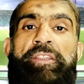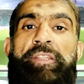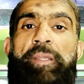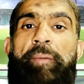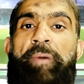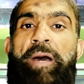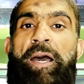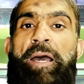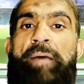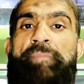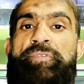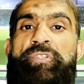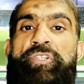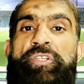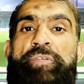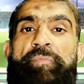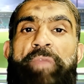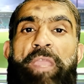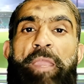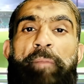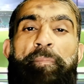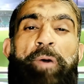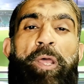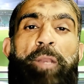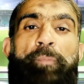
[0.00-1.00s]
तमाम
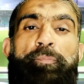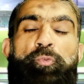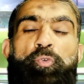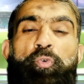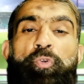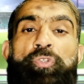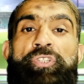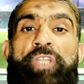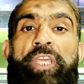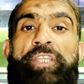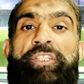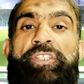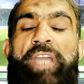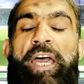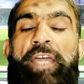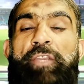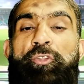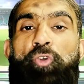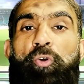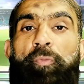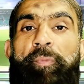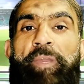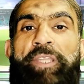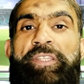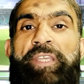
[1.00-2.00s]
टीमें भरपूर
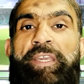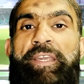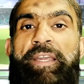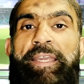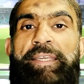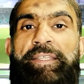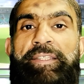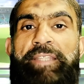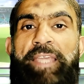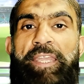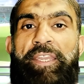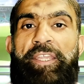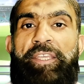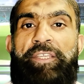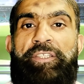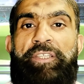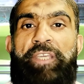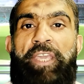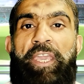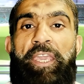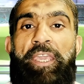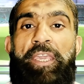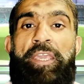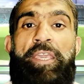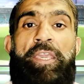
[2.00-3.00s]
तैयारियों में दिखाई दे रही
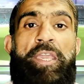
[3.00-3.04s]
हैं